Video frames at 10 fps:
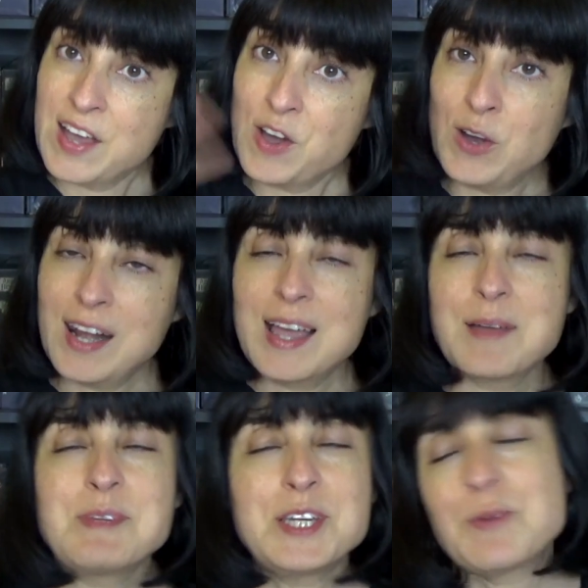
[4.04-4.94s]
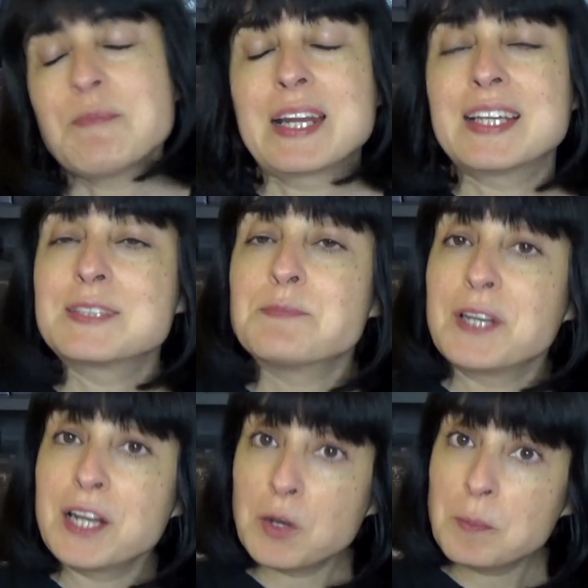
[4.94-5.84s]
Hola, mi nombre es
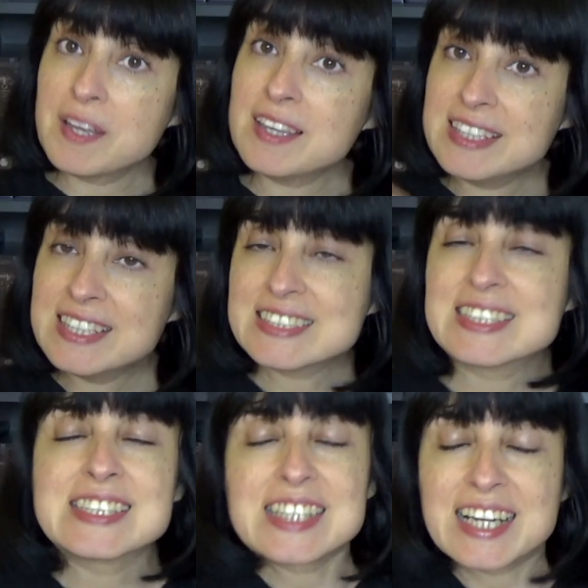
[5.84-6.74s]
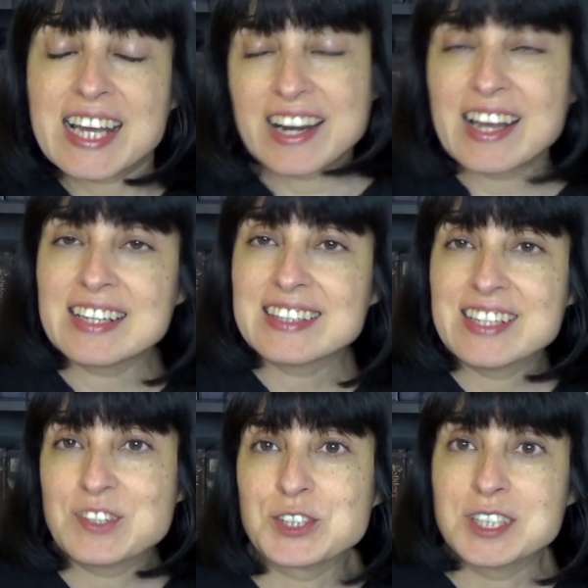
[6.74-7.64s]
Penélope y este es el canal
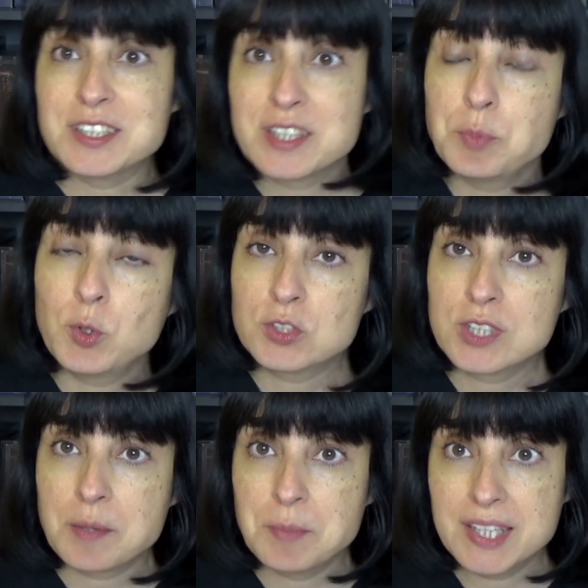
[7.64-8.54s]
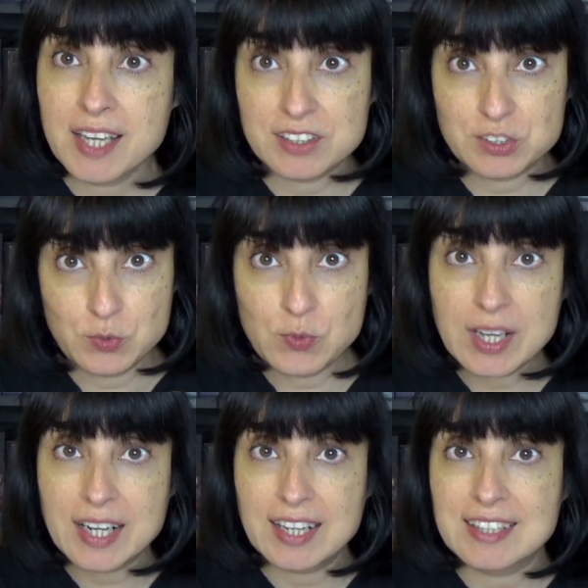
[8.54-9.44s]
de los discípulos de Armitage, un
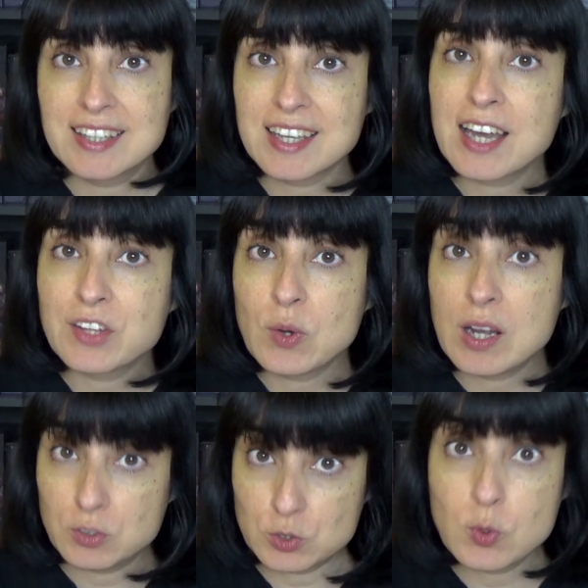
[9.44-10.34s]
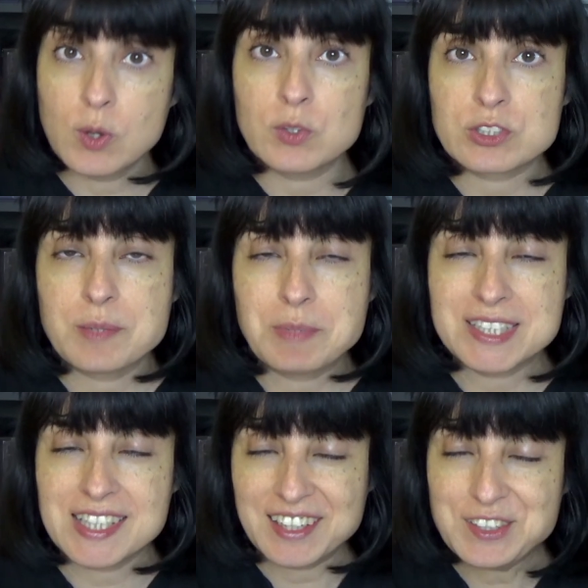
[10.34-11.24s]
canal dedicado a los juegos de
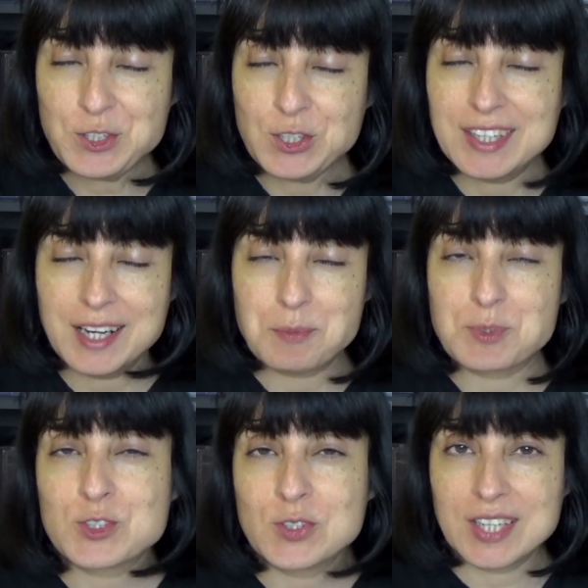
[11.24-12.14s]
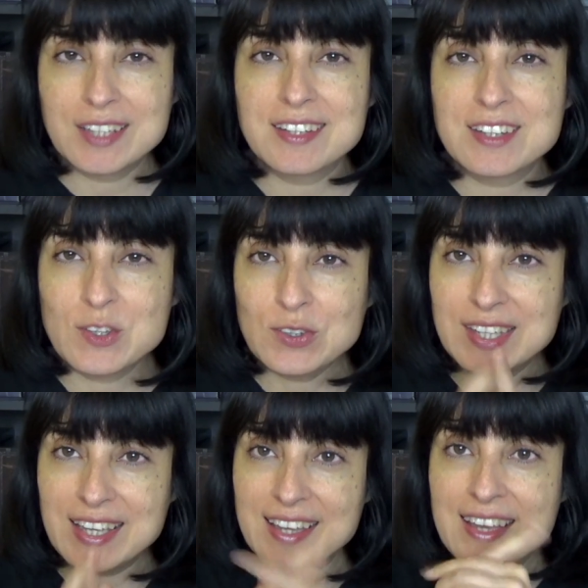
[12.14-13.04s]
mesa, y hoy traemos otra edición
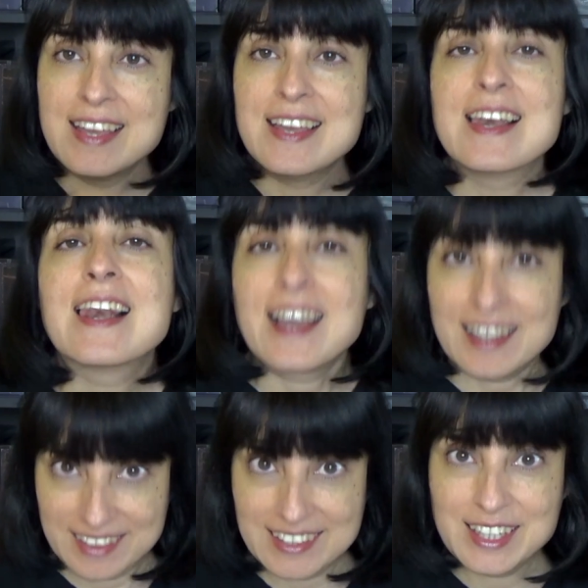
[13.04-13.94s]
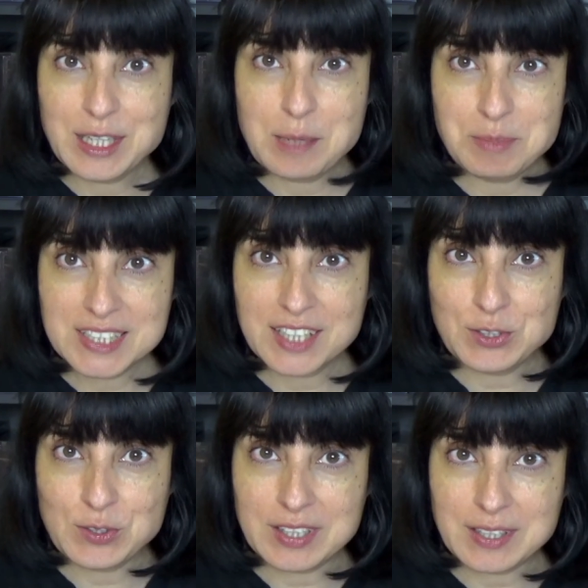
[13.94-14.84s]
de La Gaceta de la Miscatonic.